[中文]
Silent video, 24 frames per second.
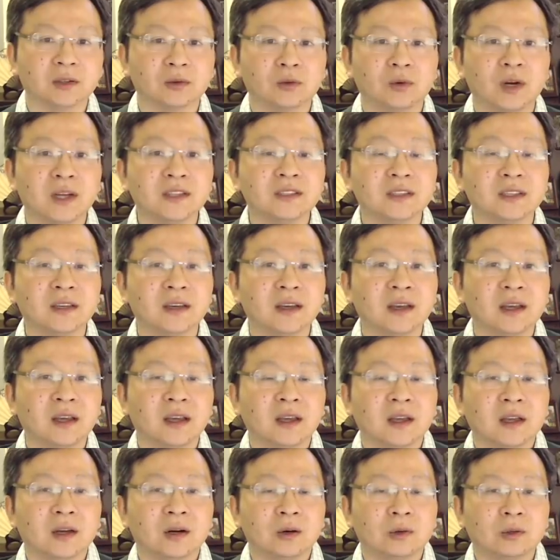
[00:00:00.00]
关系。
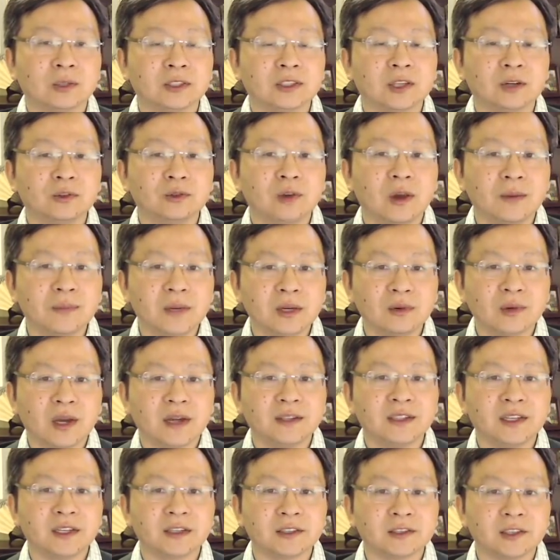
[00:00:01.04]
火烧圆明
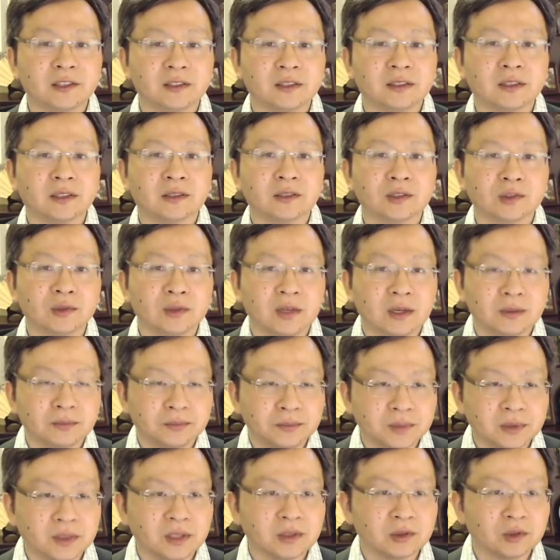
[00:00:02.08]
园这个事儿呢，虽
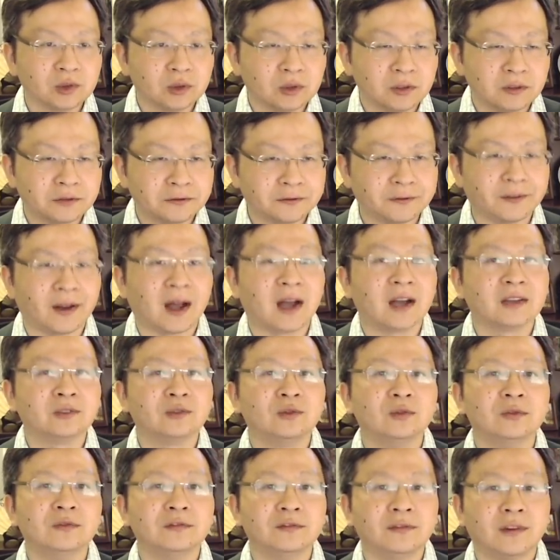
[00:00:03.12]
然不能说法
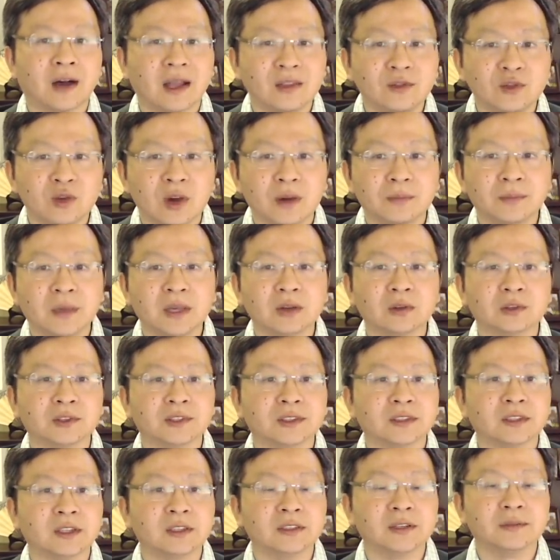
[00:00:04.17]
军完全没有
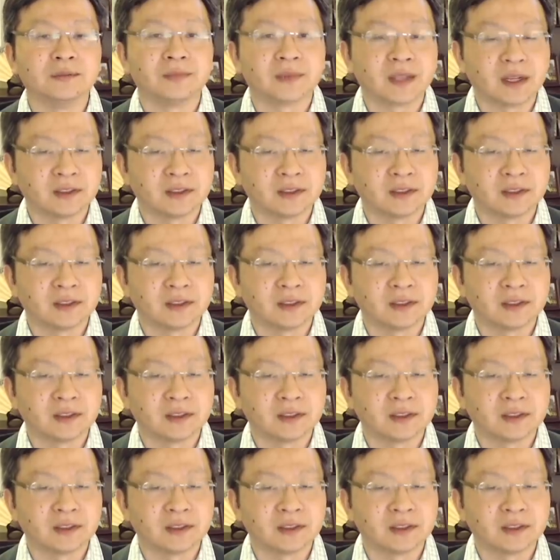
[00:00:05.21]
责任，